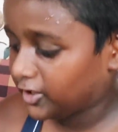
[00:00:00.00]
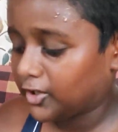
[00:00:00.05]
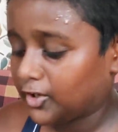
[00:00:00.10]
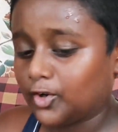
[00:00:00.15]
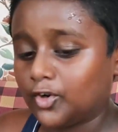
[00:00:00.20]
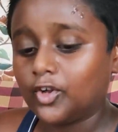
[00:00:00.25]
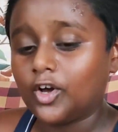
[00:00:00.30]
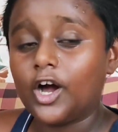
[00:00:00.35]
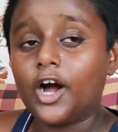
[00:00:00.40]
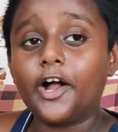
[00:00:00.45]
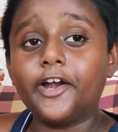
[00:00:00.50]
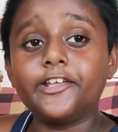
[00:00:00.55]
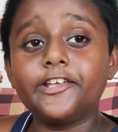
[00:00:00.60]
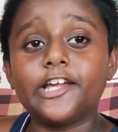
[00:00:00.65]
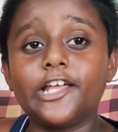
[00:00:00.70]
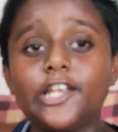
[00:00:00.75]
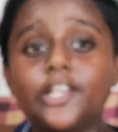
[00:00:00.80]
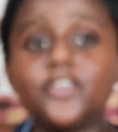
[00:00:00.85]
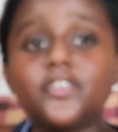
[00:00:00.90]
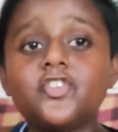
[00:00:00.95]
এটা হলো
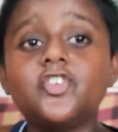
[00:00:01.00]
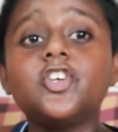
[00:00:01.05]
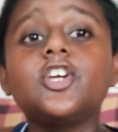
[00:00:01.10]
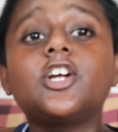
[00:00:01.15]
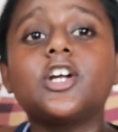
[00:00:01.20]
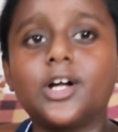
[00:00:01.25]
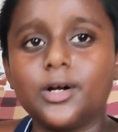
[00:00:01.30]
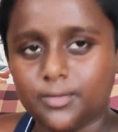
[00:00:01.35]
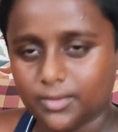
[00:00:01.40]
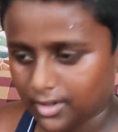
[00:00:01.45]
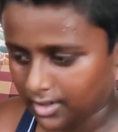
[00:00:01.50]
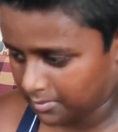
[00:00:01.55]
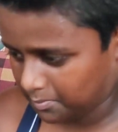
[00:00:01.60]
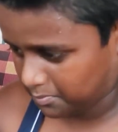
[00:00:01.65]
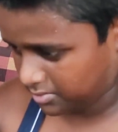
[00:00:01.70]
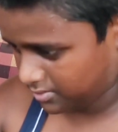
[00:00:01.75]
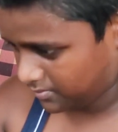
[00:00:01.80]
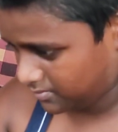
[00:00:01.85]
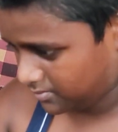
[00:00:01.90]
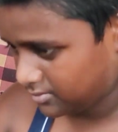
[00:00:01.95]
হরিয়ালি শিখ কাবাব
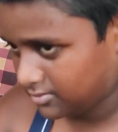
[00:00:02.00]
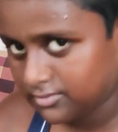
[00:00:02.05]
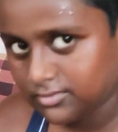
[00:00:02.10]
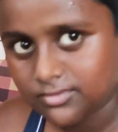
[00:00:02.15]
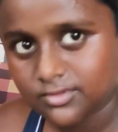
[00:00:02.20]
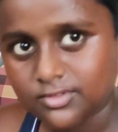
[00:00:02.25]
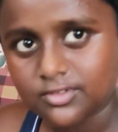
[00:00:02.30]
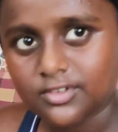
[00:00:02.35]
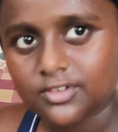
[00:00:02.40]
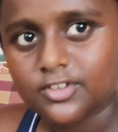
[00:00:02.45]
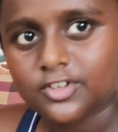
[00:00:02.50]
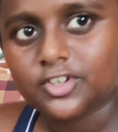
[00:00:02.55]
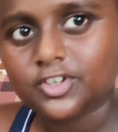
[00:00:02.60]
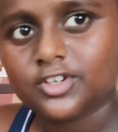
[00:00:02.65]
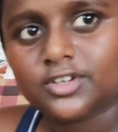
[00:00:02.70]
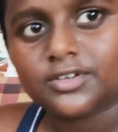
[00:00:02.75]
হরিয়ালি শিখ